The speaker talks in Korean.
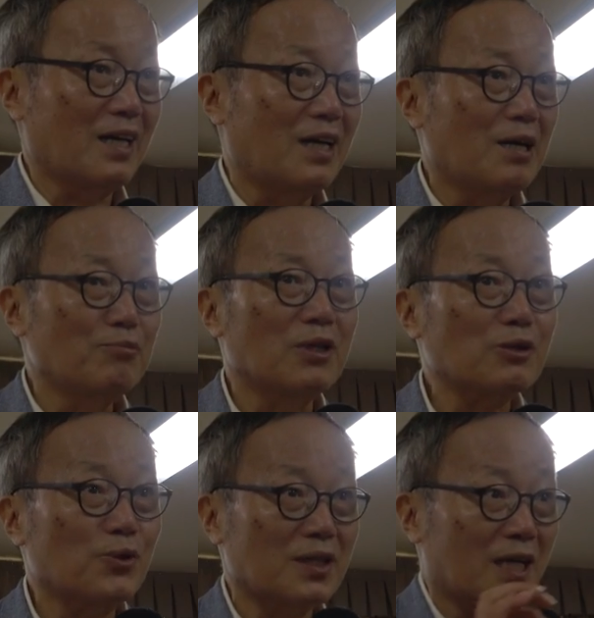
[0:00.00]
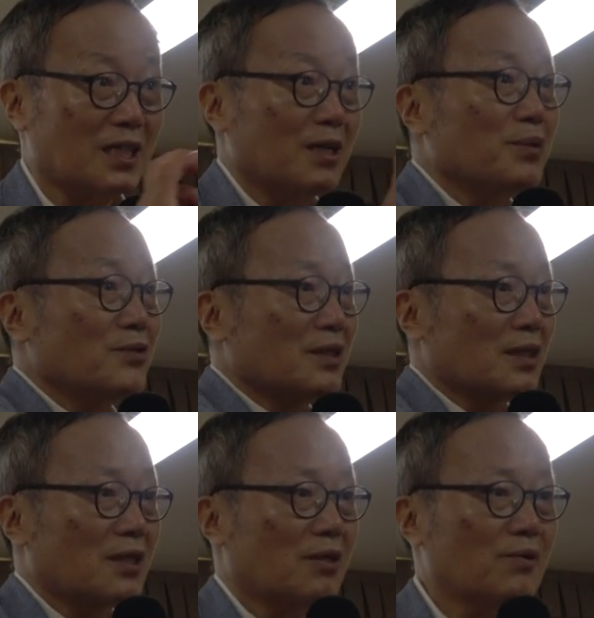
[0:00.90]
그러니까 문학 쪽에서는 가장 먼저
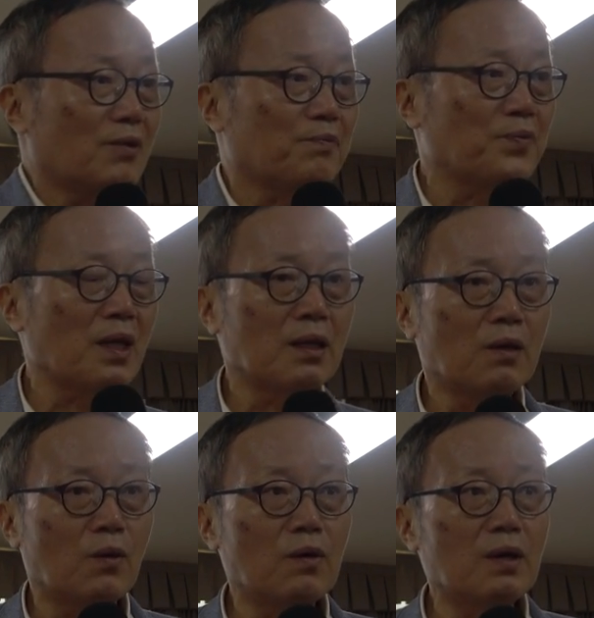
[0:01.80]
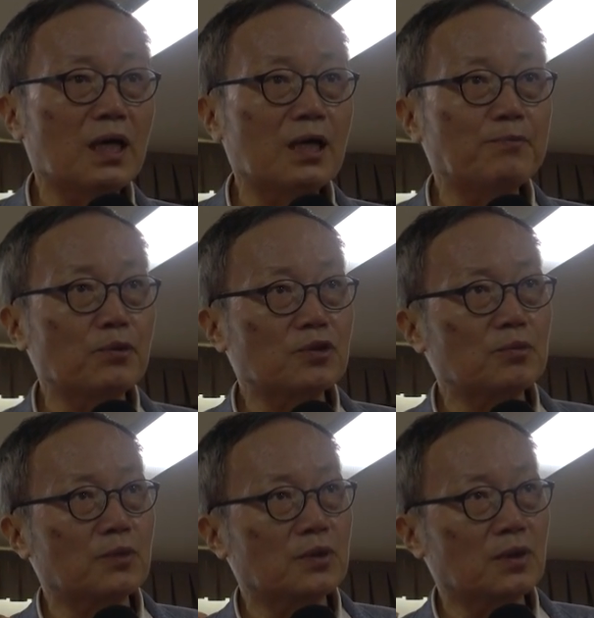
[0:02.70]
나타나고 오늘날은
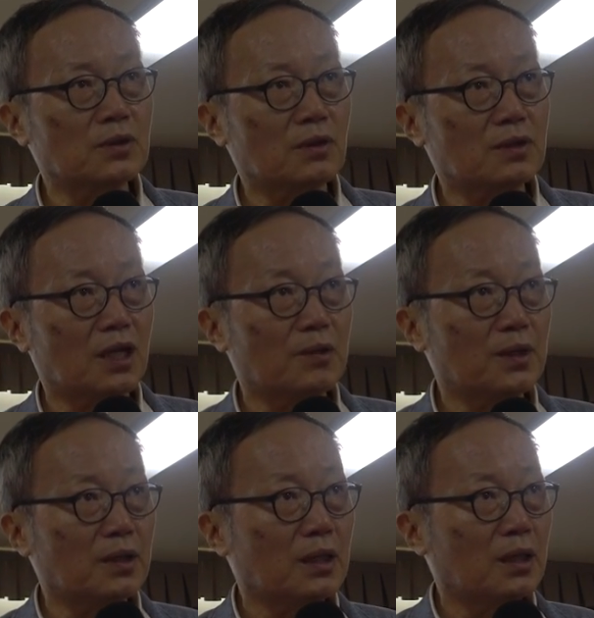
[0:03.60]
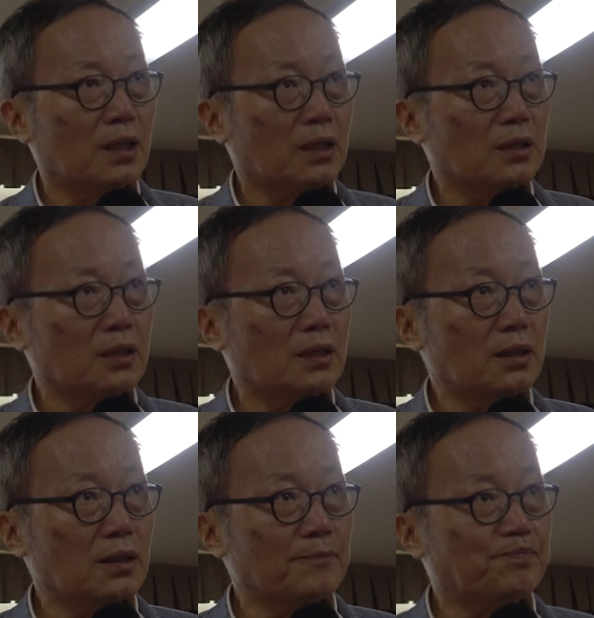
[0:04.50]
포스트 모던 서사하면
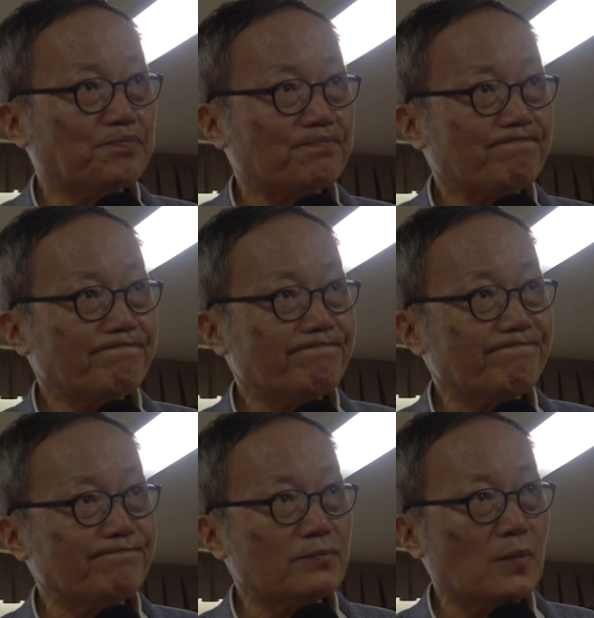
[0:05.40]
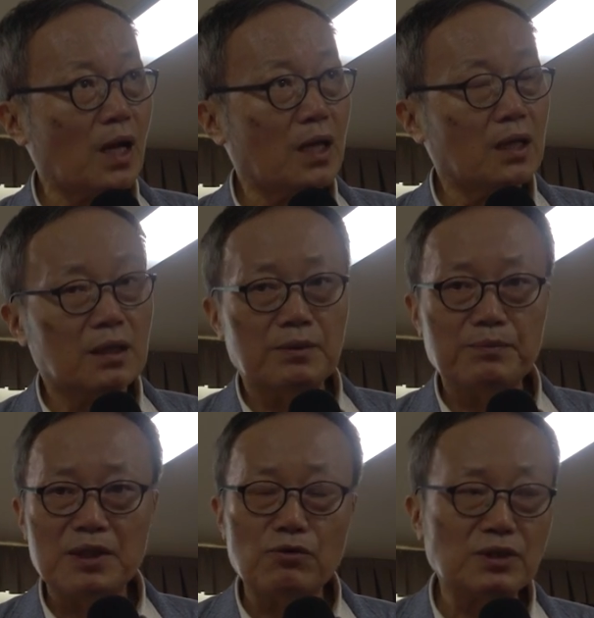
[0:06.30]
그
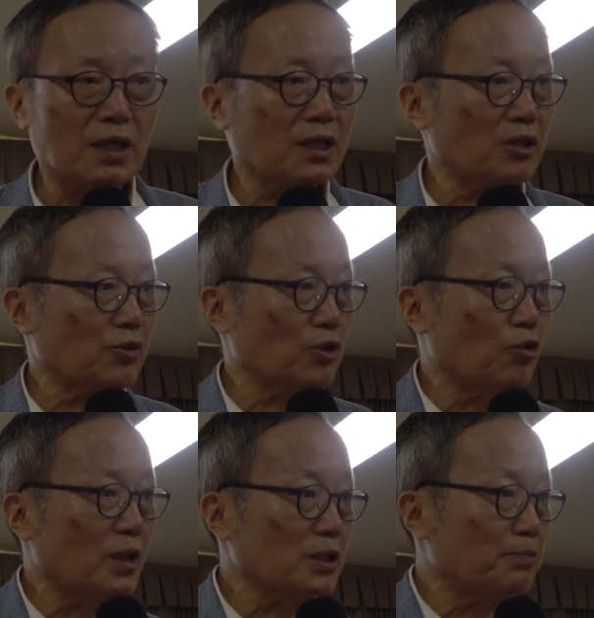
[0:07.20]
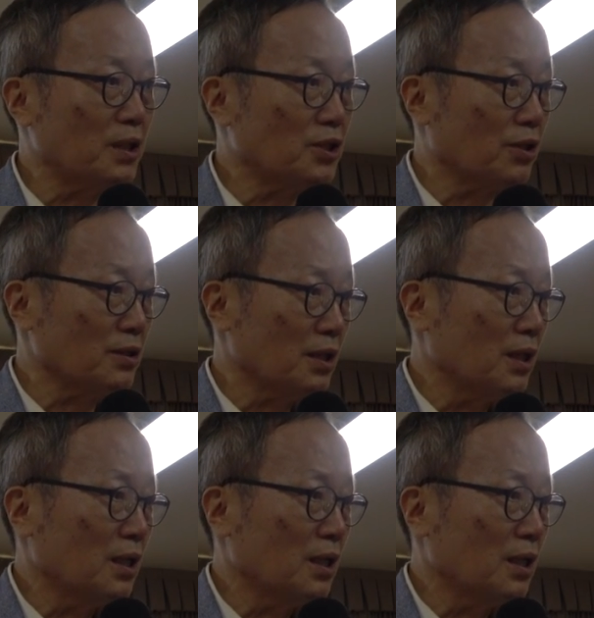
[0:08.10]
미국 작가 중에 토마스 핀천